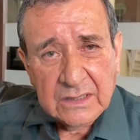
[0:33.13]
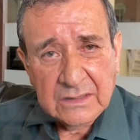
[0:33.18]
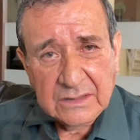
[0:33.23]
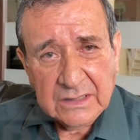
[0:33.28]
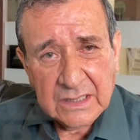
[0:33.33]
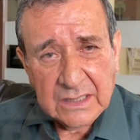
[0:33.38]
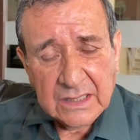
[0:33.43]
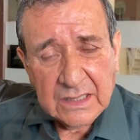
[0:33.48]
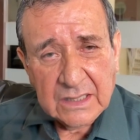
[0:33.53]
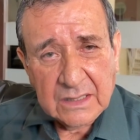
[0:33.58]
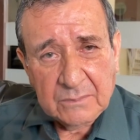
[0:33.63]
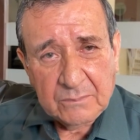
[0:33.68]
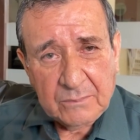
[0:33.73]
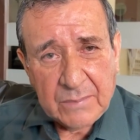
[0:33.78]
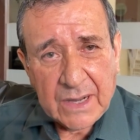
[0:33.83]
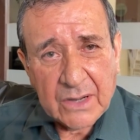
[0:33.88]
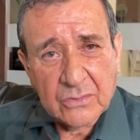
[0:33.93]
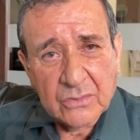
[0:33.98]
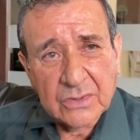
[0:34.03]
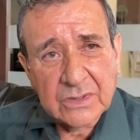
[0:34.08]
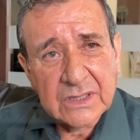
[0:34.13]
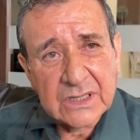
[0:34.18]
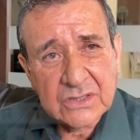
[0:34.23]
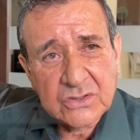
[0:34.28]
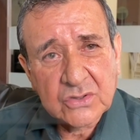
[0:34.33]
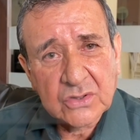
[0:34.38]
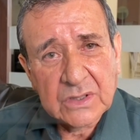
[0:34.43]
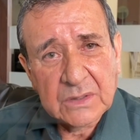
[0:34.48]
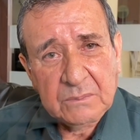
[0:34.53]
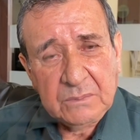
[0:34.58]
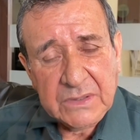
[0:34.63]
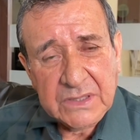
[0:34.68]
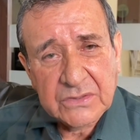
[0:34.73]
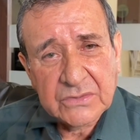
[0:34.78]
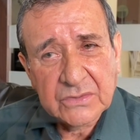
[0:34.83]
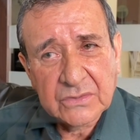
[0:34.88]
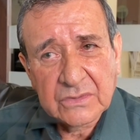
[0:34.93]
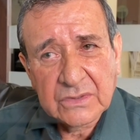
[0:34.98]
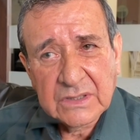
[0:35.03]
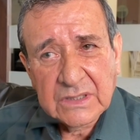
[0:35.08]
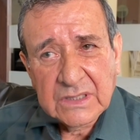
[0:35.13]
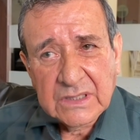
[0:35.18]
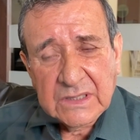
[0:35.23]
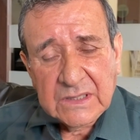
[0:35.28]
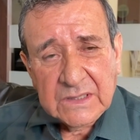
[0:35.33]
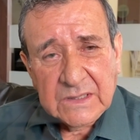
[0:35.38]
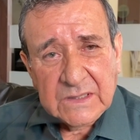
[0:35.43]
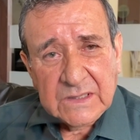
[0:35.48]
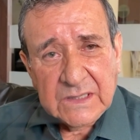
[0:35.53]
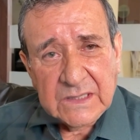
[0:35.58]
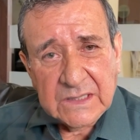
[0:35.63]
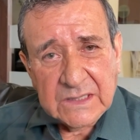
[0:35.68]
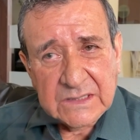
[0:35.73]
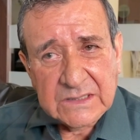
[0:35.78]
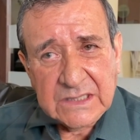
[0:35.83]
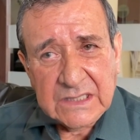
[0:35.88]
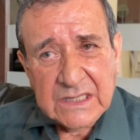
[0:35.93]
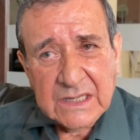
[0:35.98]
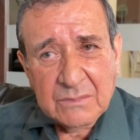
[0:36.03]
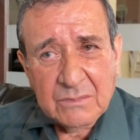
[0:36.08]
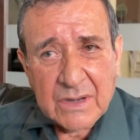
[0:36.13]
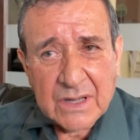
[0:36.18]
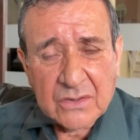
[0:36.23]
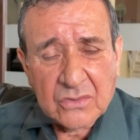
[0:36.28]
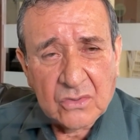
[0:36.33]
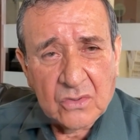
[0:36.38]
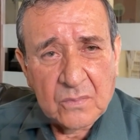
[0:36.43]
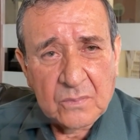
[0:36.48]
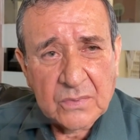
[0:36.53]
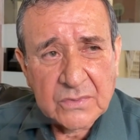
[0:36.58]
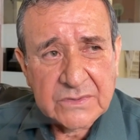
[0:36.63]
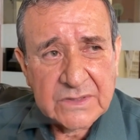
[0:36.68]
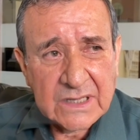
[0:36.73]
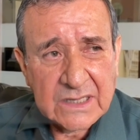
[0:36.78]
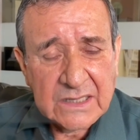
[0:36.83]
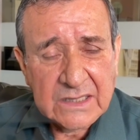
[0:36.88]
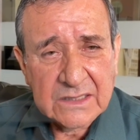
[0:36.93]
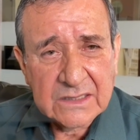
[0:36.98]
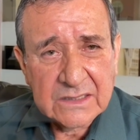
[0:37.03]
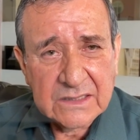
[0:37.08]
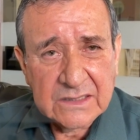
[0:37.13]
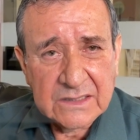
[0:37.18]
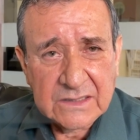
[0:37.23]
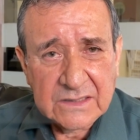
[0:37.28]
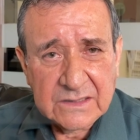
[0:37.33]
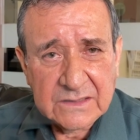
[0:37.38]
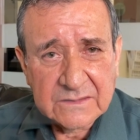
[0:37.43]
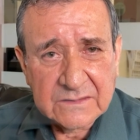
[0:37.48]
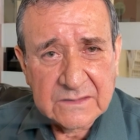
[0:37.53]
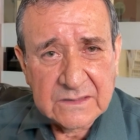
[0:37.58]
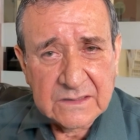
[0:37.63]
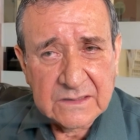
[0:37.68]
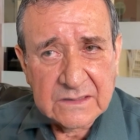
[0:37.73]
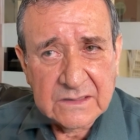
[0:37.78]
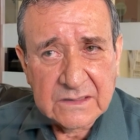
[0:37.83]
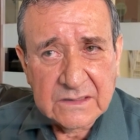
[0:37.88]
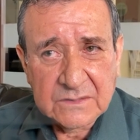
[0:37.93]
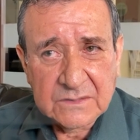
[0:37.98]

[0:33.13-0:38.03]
de pago de derecho de piso. El líder transportista refirió que son cuatro las